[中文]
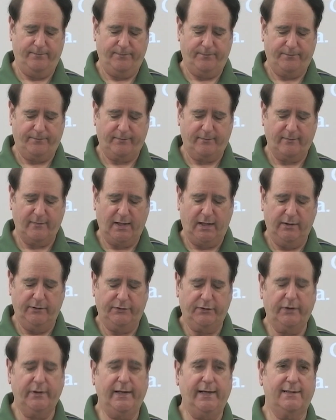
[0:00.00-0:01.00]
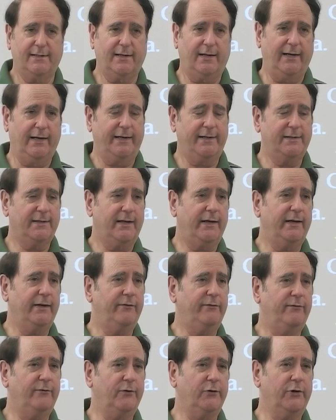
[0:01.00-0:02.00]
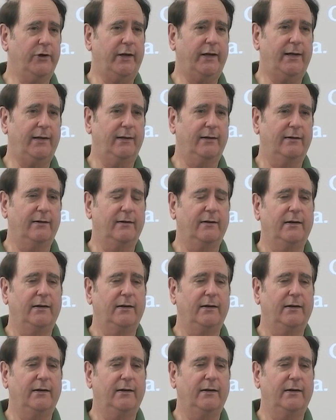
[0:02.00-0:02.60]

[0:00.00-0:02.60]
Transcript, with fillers: 重复一下，是以赛亚书